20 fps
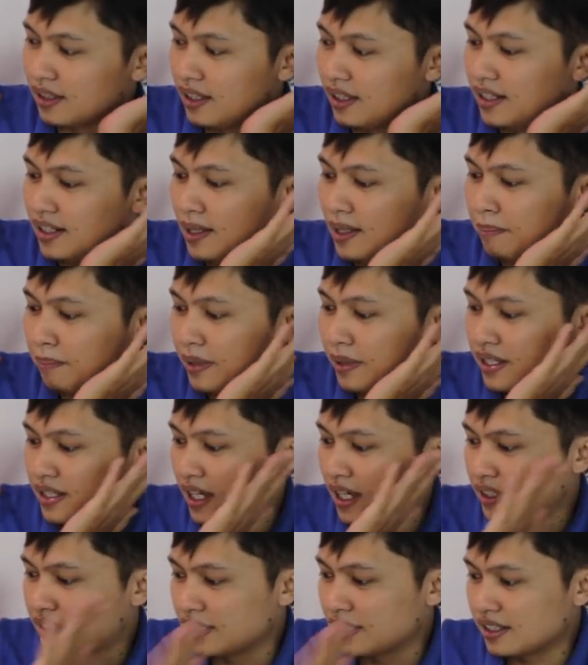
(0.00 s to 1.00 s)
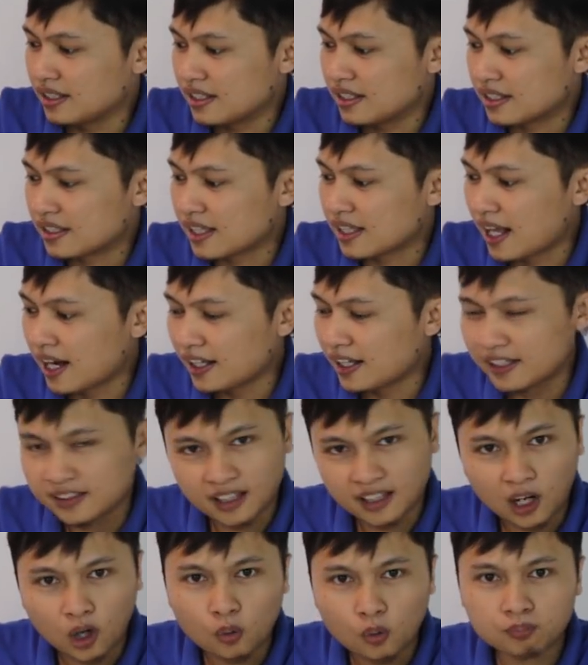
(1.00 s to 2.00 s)
ini bisa diinstal
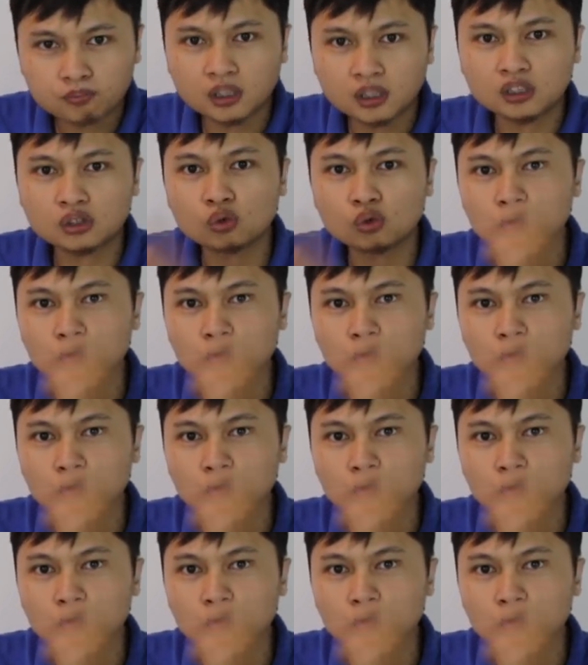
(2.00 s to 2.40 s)
Intel Optane